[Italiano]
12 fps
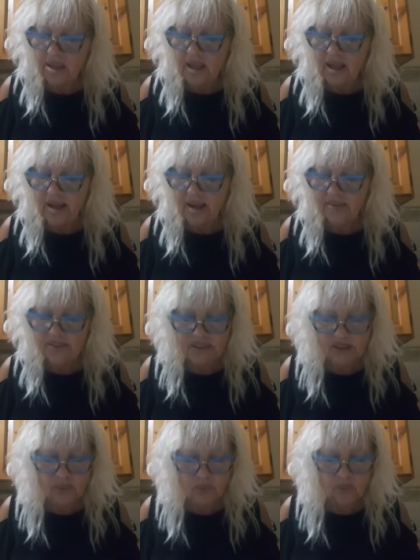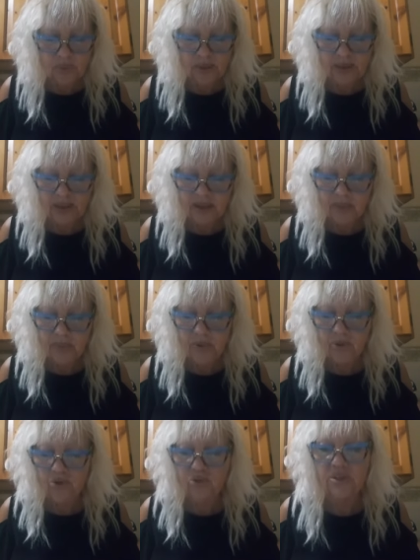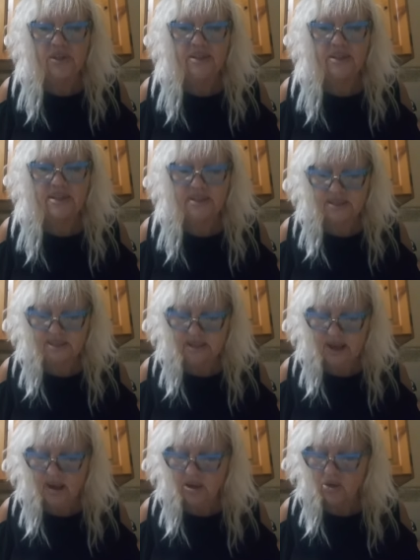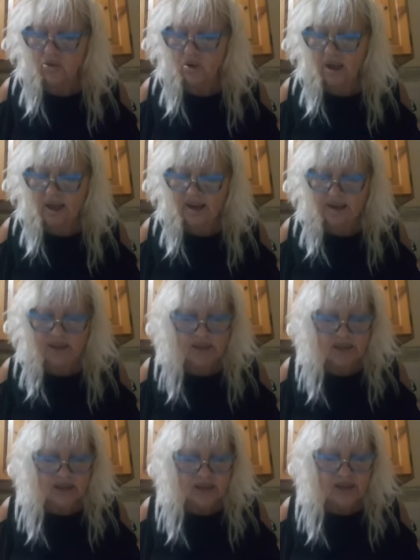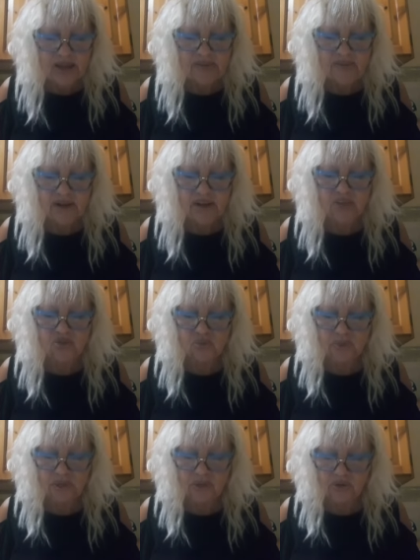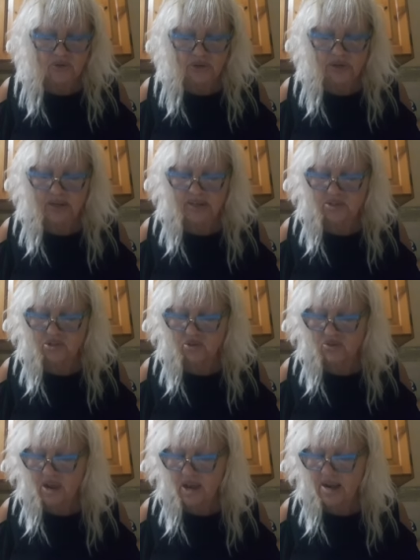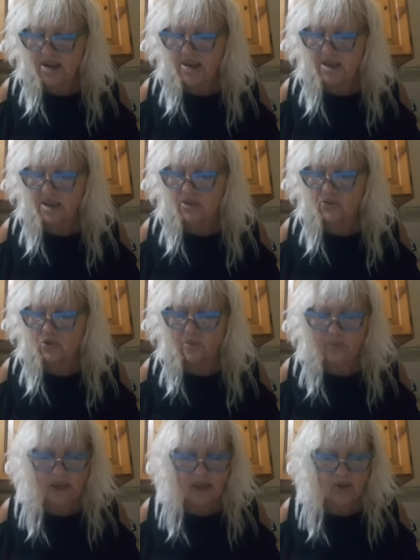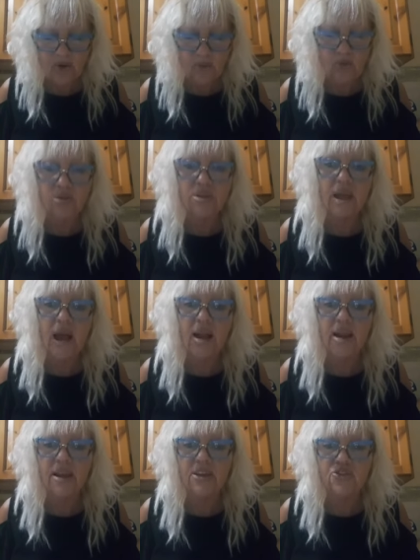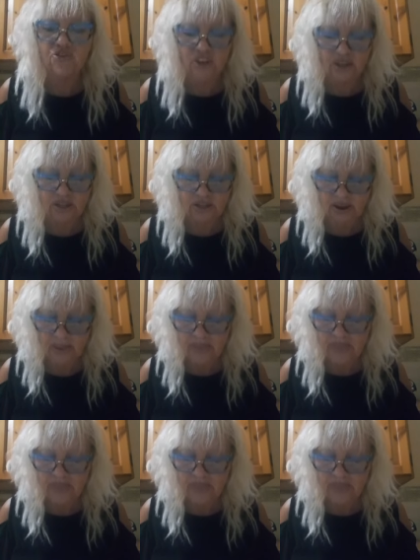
alla vita pubblica e rapporto tra identità locali e livelli superiori, nazionale, europeo, mondiale, eccetera,